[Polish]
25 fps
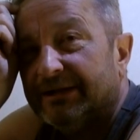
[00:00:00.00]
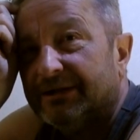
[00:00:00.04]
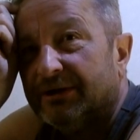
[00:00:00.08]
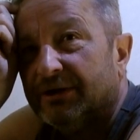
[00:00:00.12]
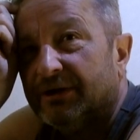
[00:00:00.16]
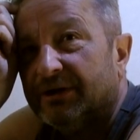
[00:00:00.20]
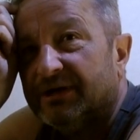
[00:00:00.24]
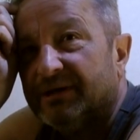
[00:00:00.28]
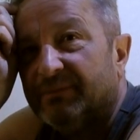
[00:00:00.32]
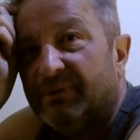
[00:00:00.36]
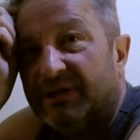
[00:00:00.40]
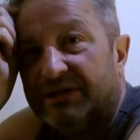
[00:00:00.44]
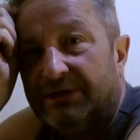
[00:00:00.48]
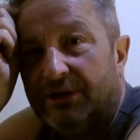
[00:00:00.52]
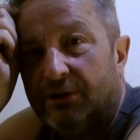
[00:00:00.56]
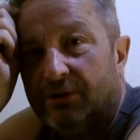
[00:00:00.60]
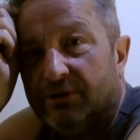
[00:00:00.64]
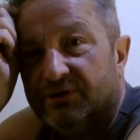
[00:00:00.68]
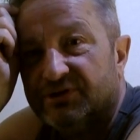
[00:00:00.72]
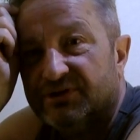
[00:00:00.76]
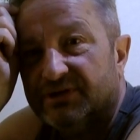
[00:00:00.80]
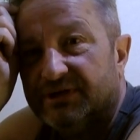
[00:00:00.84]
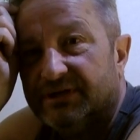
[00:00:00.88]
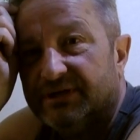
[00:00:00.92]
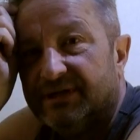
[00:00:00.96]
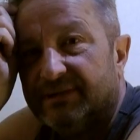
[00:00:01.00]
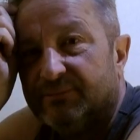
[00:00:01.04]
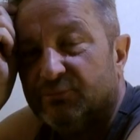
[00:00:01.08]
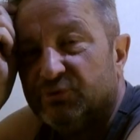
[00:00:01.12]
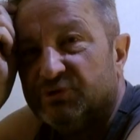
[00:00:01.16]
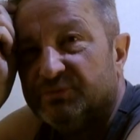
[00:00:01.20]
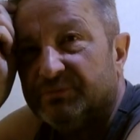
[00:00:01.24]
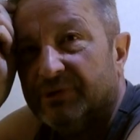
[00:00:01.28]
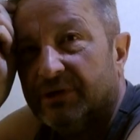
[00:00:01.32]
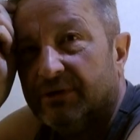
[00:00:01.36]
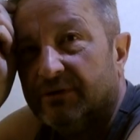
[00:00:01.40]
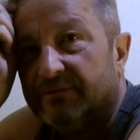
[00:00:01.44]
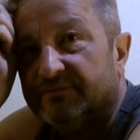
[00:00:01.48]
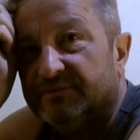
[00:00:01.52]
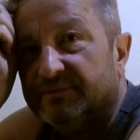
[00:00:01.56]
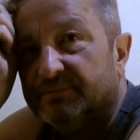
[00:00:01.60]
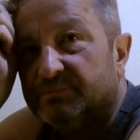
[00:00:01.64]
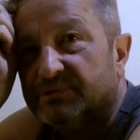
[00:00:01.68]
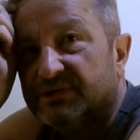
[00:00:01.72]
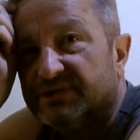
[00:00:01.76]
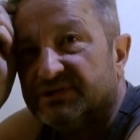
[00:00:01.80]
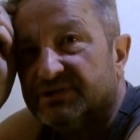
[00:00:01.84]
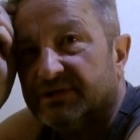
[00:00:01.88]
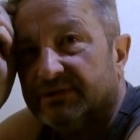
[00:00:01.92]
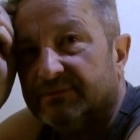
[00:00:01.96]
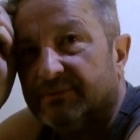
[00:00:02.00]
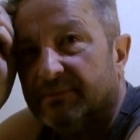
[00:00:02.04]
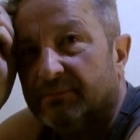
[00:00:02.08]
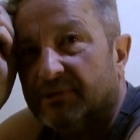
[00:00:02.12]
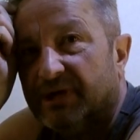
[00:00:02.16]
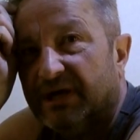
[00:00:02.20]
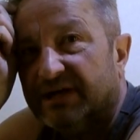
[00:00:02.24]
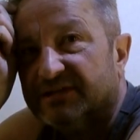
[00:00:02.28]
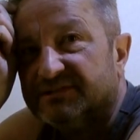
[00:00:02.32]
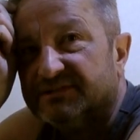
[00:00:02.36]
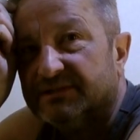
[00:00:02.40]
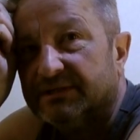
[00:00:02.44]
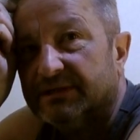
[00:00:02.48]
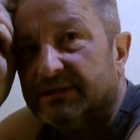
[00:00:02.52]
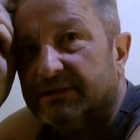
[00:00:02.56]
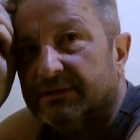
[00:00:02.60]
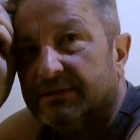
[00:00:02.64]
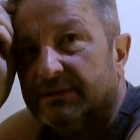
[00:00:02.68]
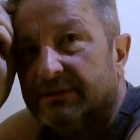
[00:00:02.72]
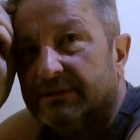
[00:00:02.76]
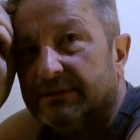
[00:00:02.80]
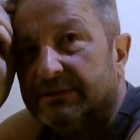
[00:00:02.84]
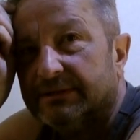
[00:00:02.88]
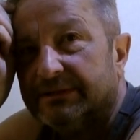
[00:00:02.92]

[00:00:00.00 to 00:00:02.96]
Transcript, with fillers: To chyba tylko dzięki temu śmiechowi przeszedłem casting e,